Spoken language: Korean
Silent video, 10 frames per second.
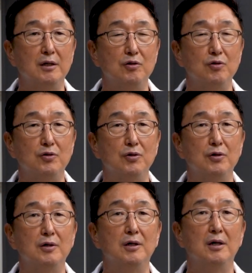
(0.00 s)

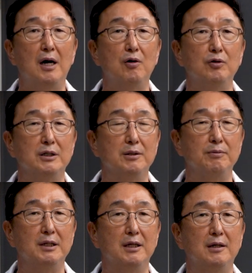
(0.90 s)
수술을 하고
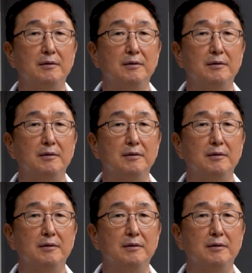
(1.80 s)
있습니다.